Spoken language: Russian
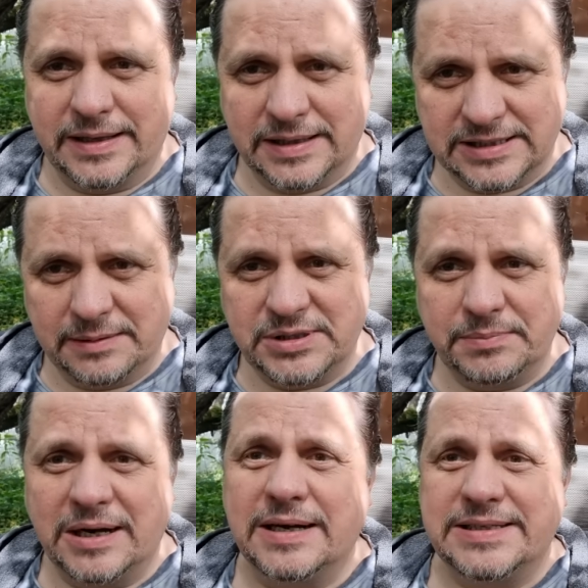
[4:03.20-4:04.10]
Я сам
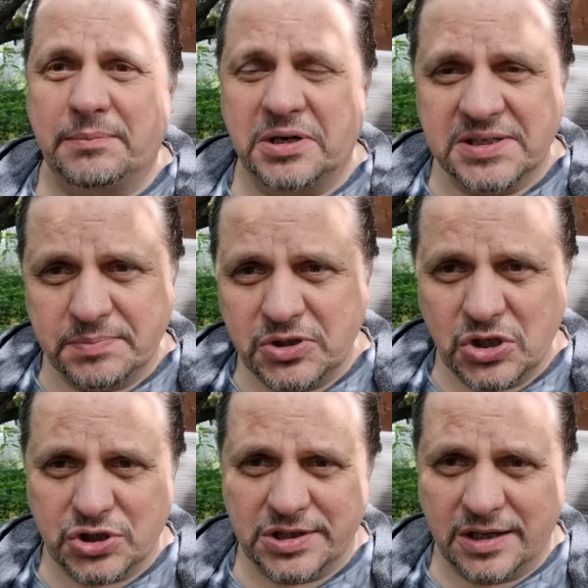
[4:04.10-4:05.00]
себе хотя бы
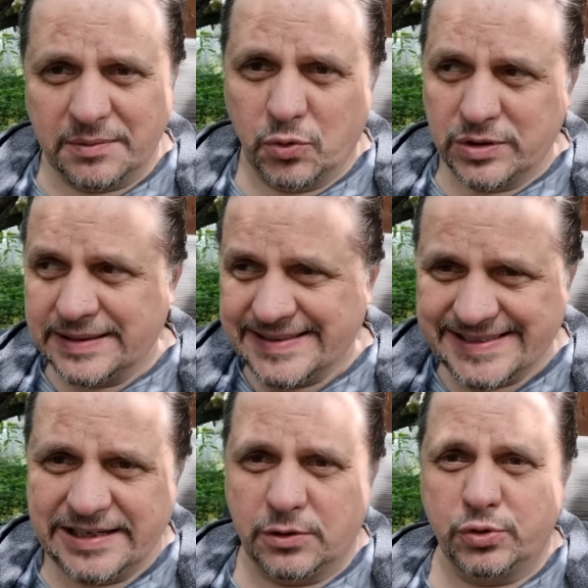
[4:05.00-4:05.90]
косметический ремонт
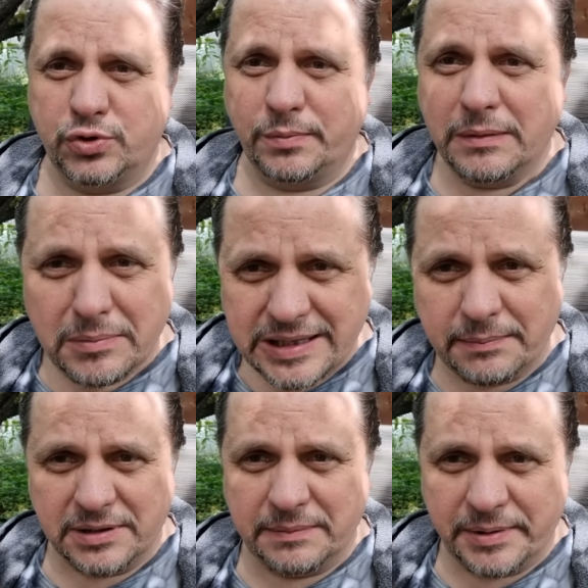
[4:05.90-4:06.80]
сделаю, чтобы мне
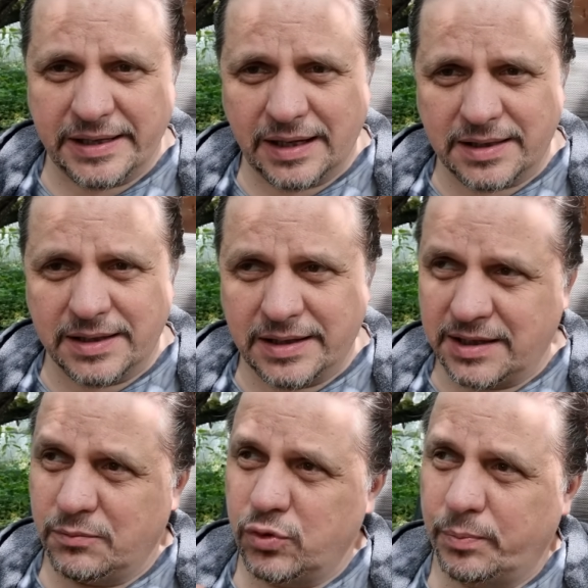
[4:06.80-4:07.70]
было приятно. Я
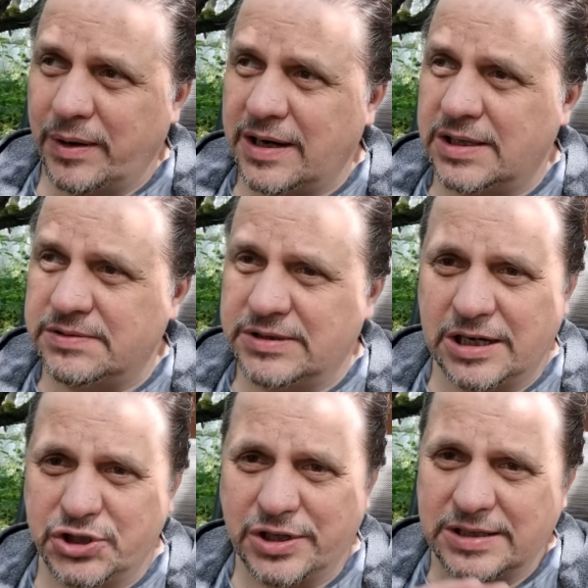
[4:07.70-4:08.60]
не буду показывать
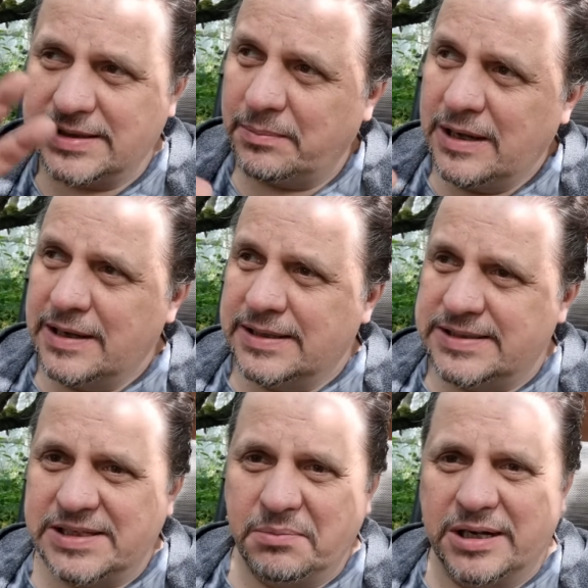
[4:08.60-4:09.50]
каждый раз там,
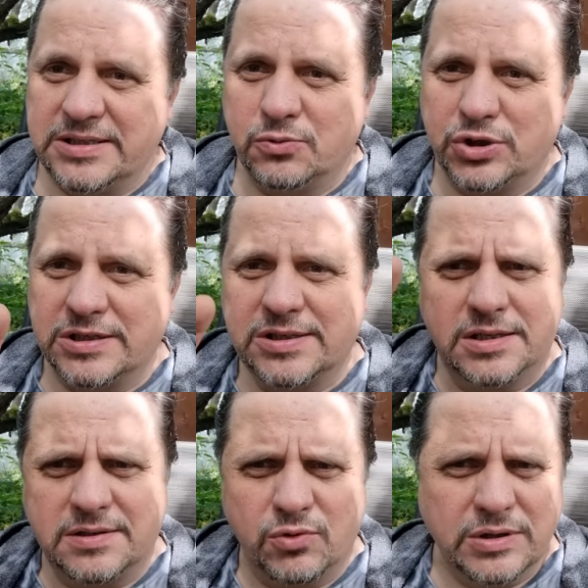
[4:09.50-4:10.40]
снимать и
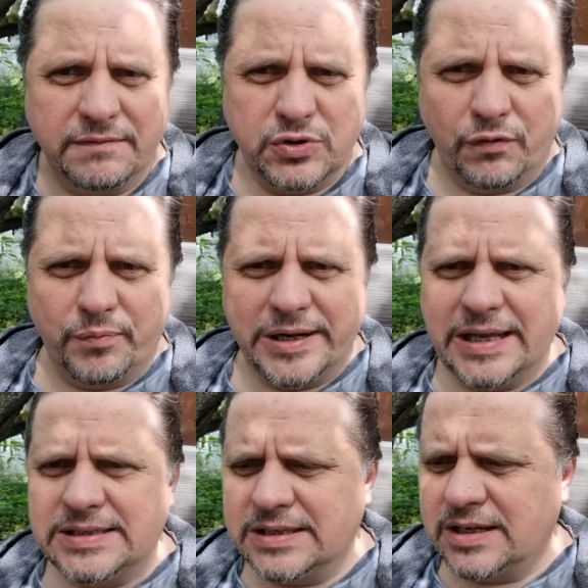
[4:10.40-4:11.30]
ужасаться. Вот там все в
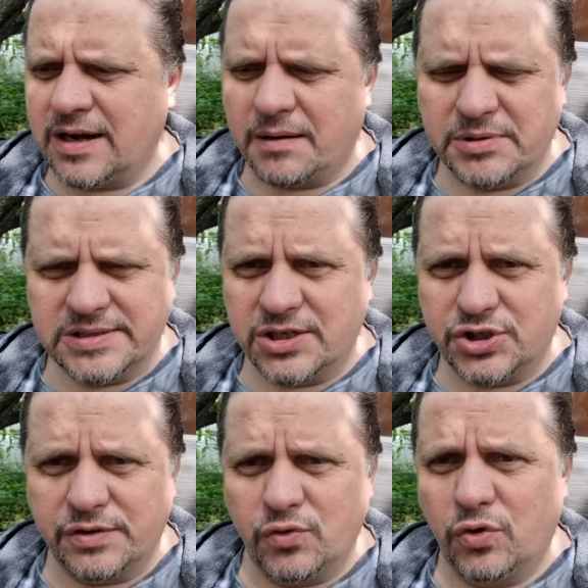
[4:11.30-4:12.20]
плесени, как мы здесь
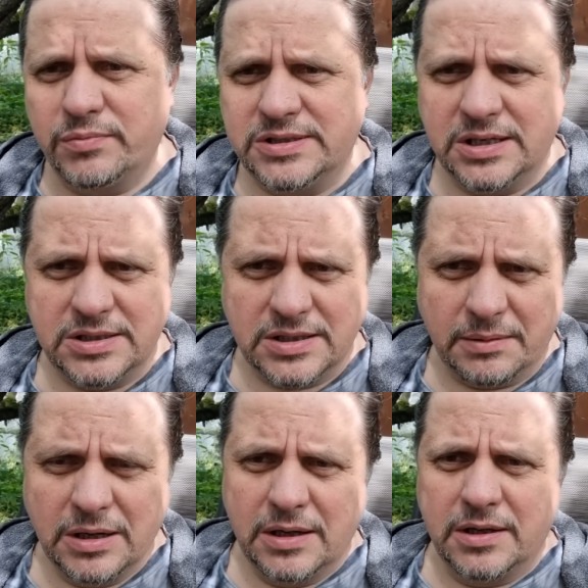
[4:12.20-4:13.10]
живем, дети
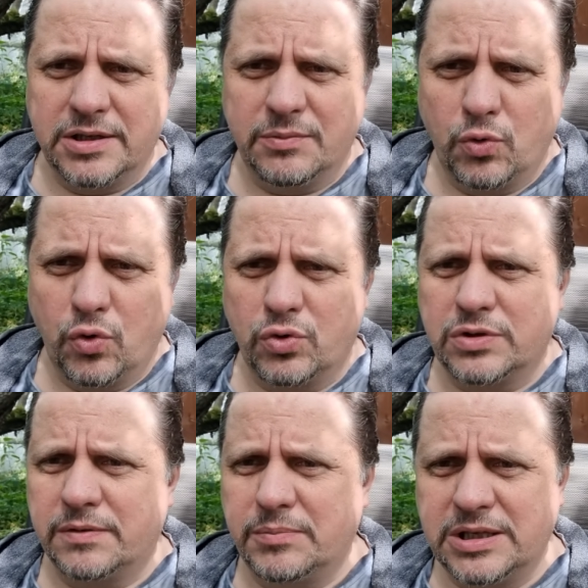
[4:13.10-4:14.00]
там не
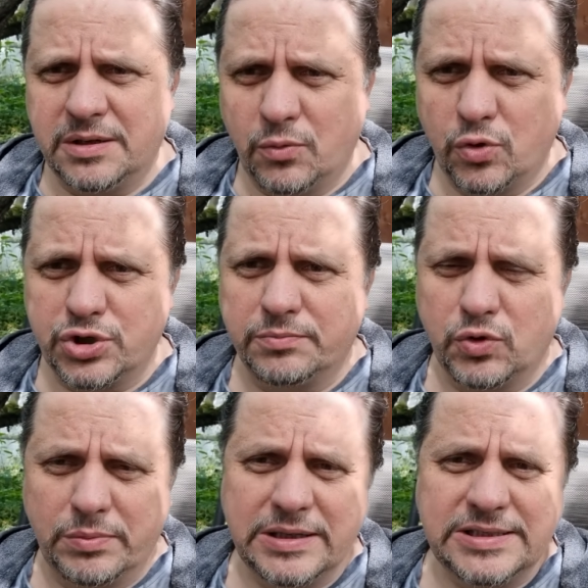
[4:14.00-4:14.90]
могут, мы не можем,
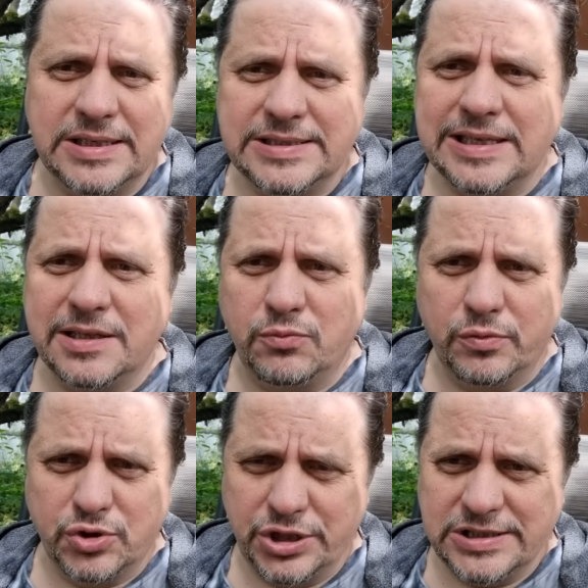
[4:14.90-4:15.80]
но мы 10 лет
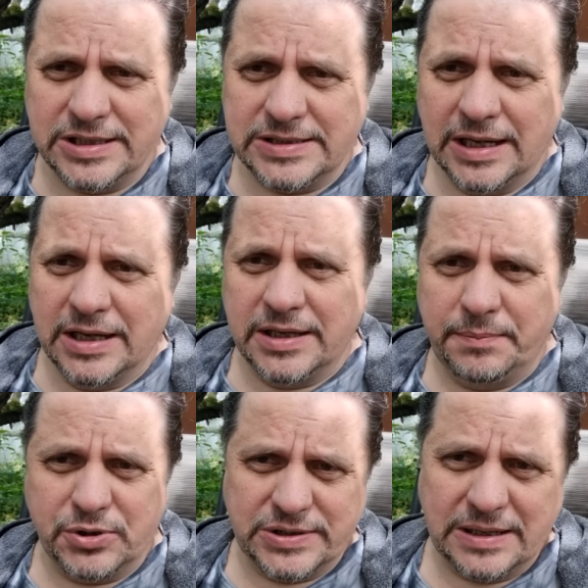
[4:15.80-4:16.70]
будем жить здесь и
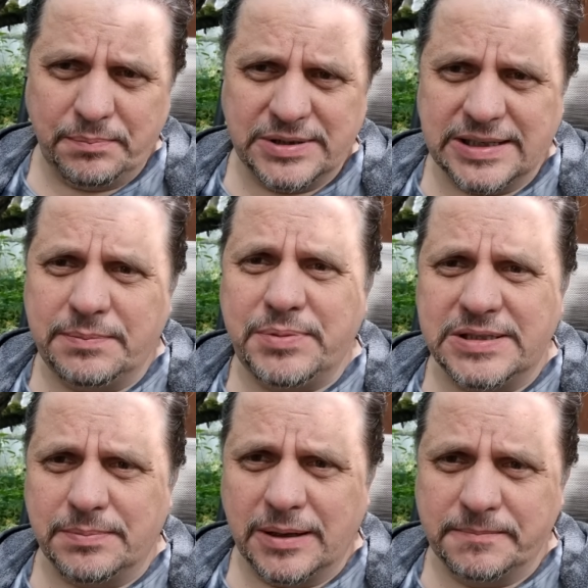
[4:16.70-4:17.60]
писать, писать
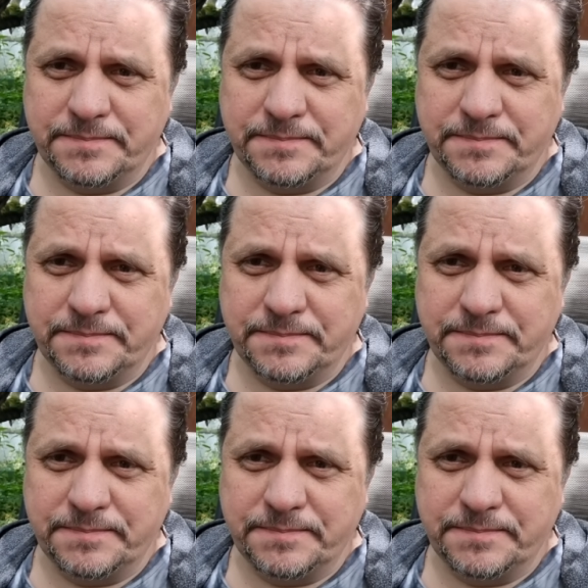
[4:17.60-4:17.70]
письма.